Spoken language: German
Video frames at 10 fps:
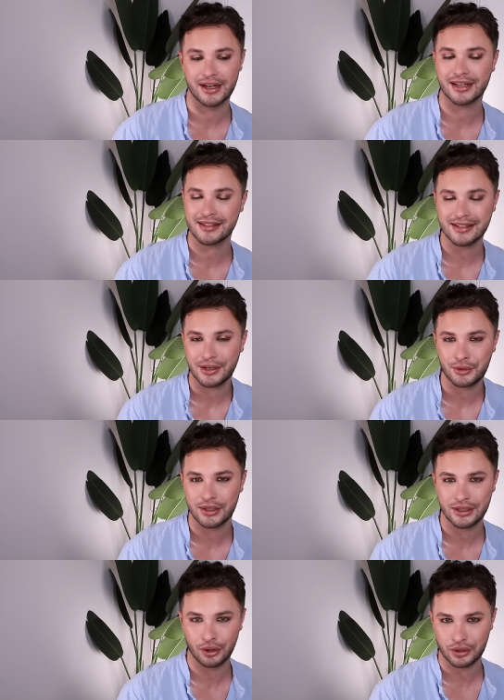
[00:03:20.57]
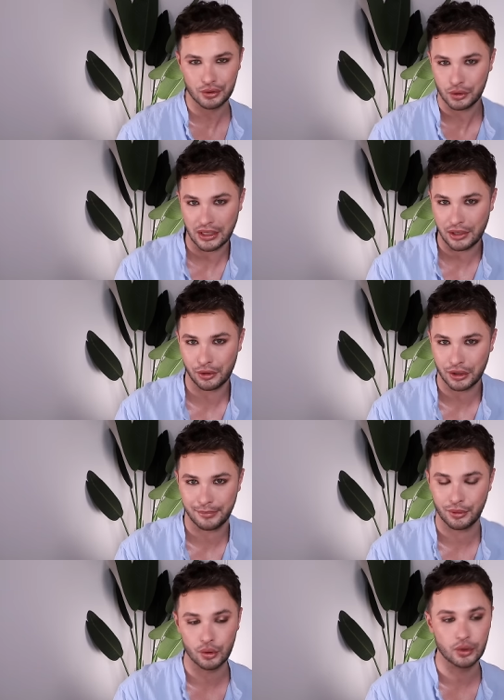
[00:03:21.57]
Ne? Das ist natürlich kon total
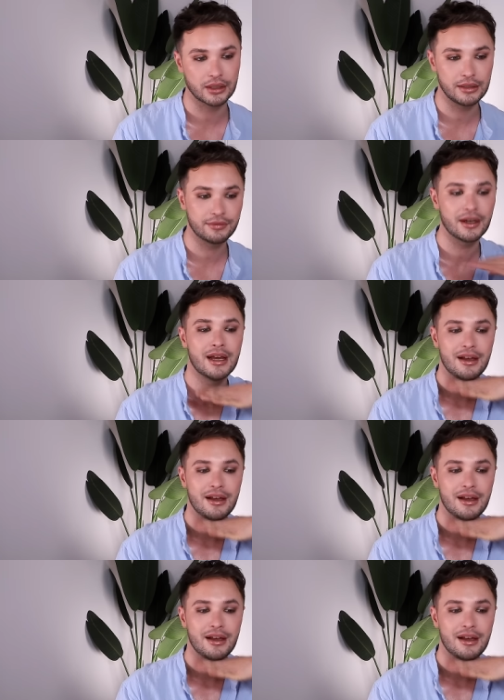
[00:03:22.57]
kontraproduktiv,